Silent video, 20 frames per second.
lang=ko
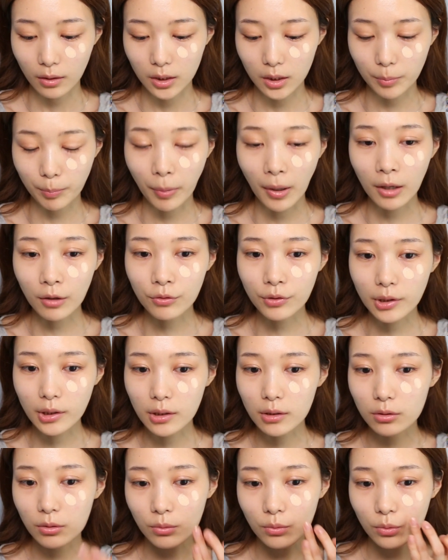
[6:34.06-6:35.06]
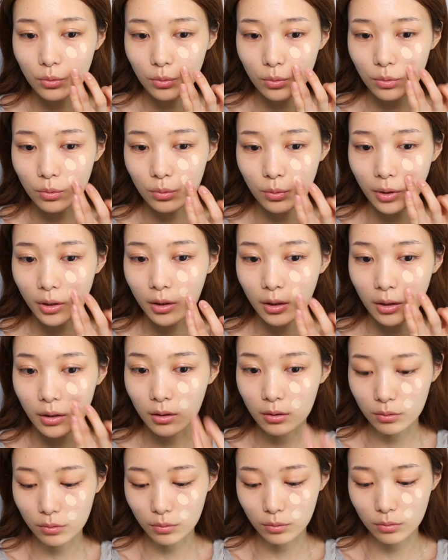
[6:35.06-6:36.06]
이 파운데이션도
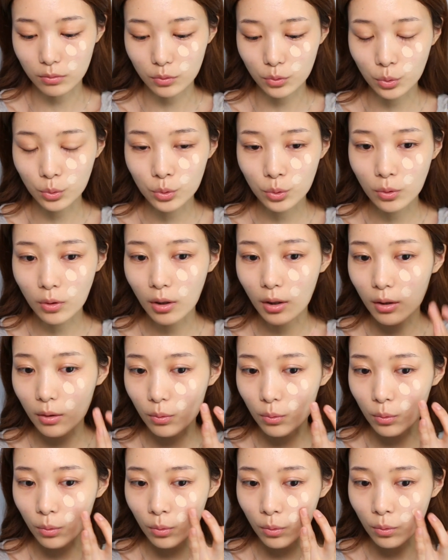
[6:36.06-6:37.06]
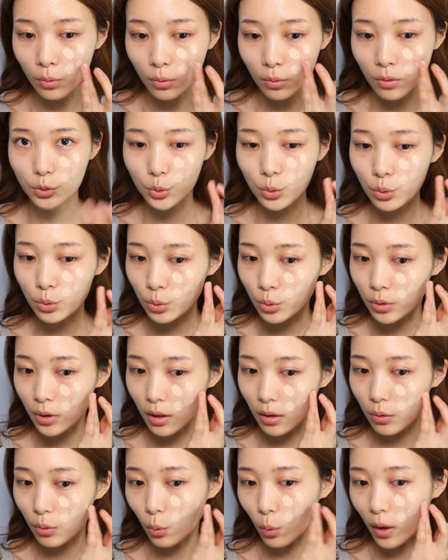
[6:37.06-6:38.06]
되게 촉촉하고
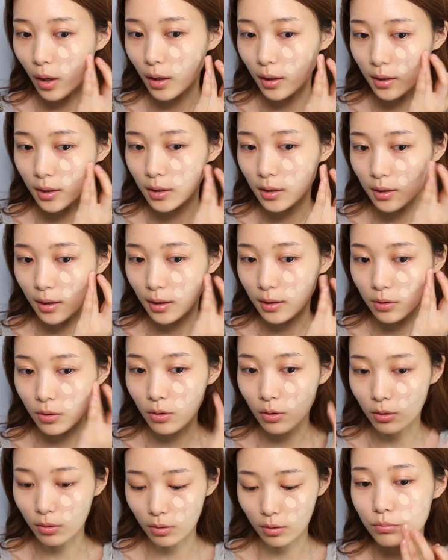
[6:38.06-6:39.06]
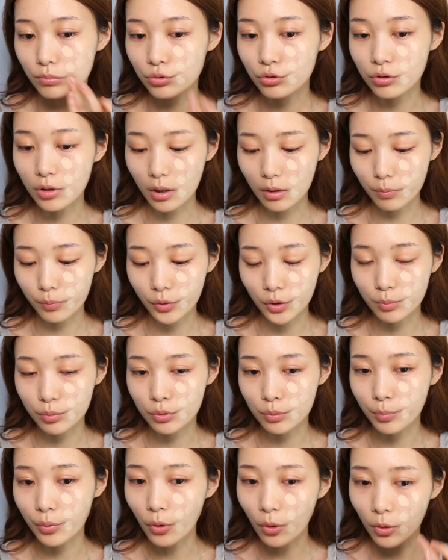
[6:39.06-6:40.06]
쫀쫀한 광이 나서 물광
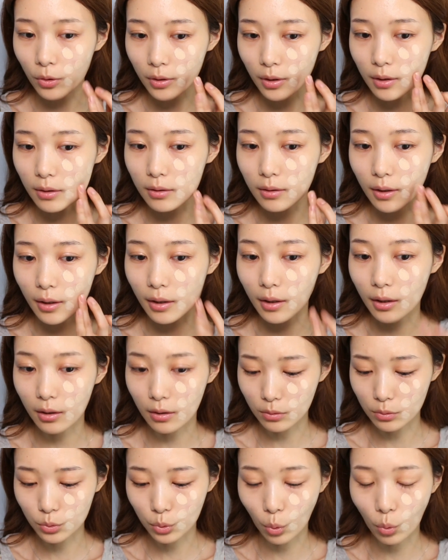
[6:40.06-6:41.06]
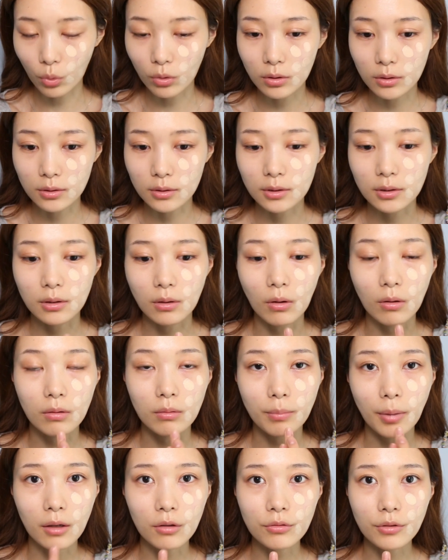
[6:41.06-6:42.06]
피부 표현할 때 좋은
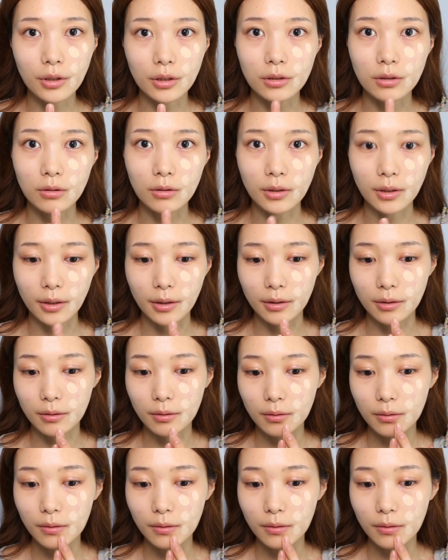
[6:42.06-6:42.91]
그런 파운데이션이에요.